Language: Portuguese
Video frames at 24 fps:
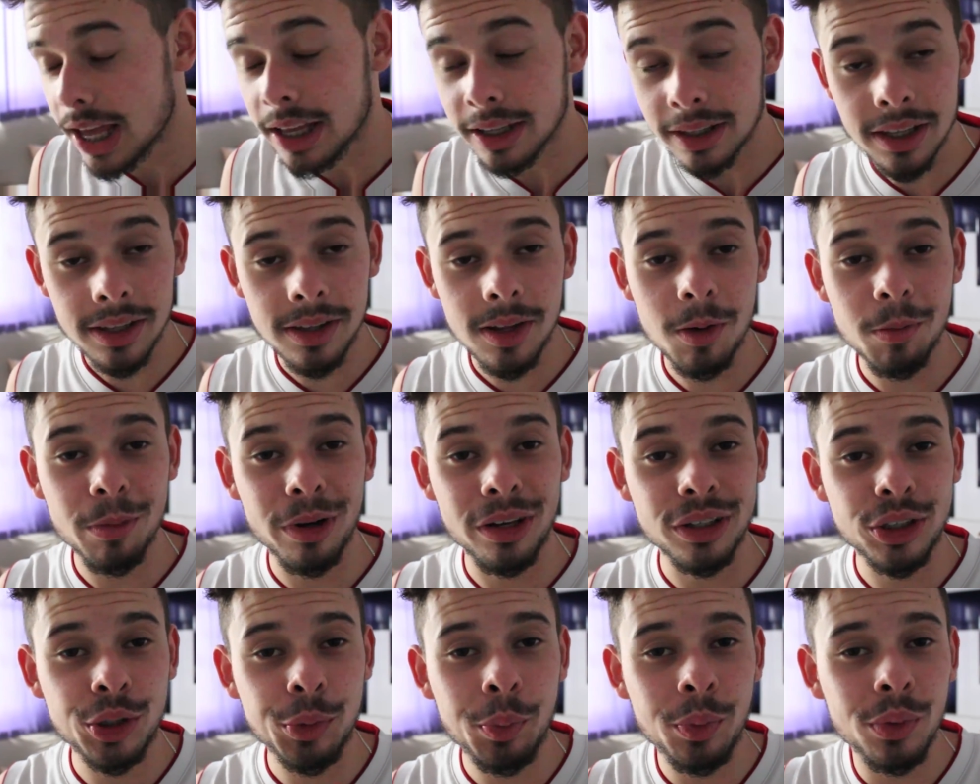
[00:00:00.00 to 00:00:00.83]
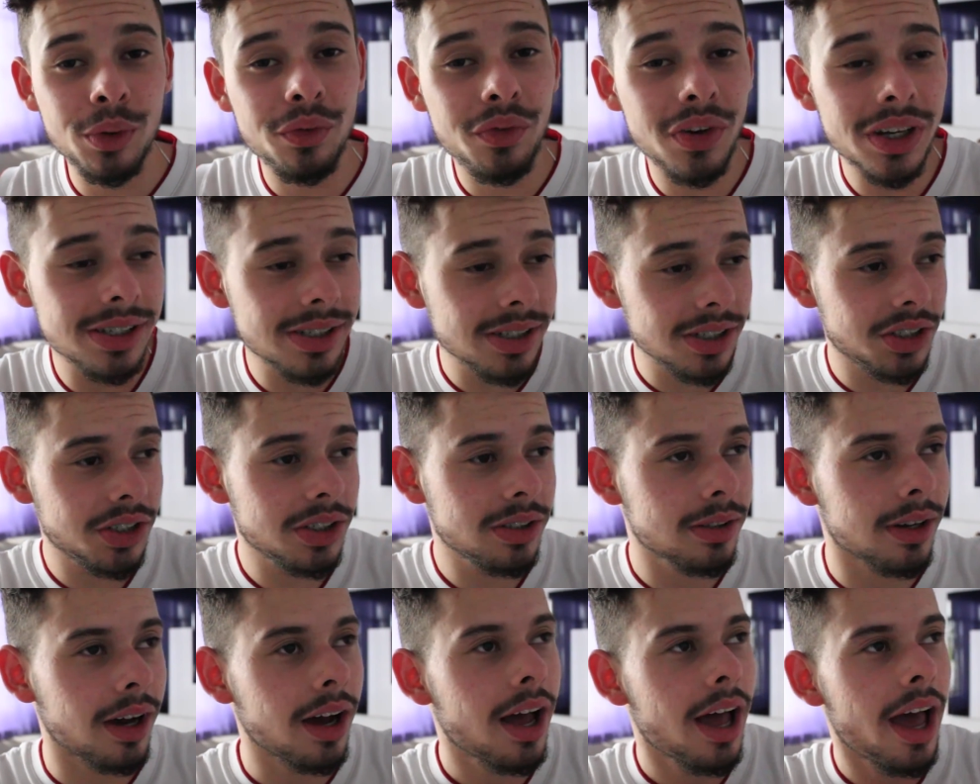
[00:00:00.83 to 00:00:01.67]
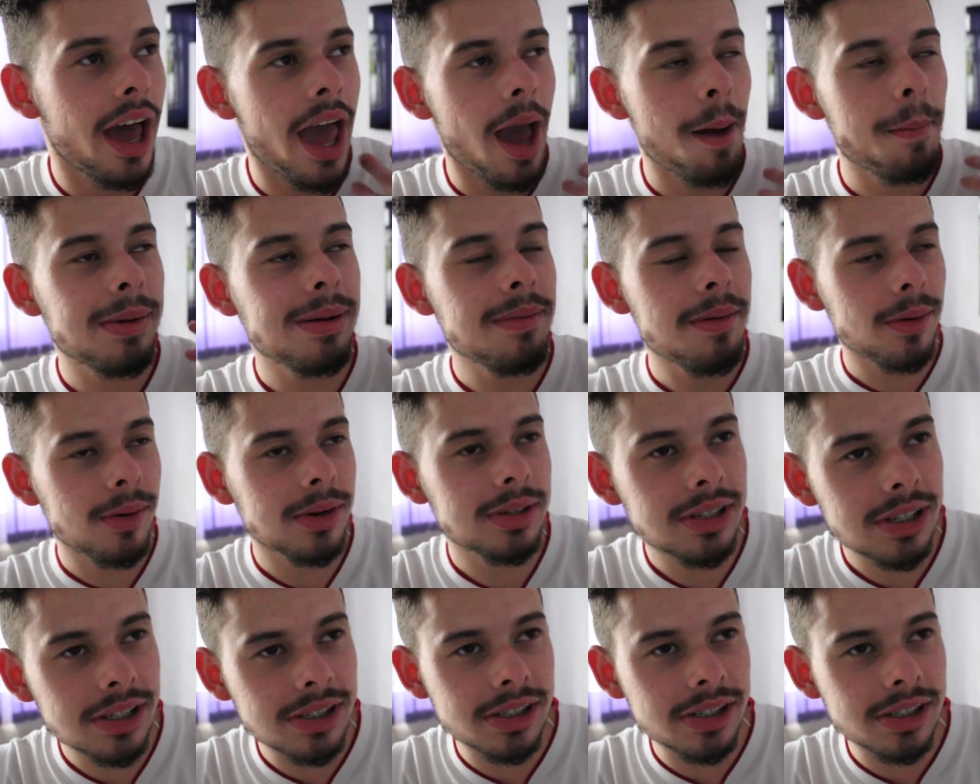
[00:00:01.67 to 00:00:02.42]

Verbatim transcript: Entendeu, mano? Tipo, não faz sentido. É a mesma coisa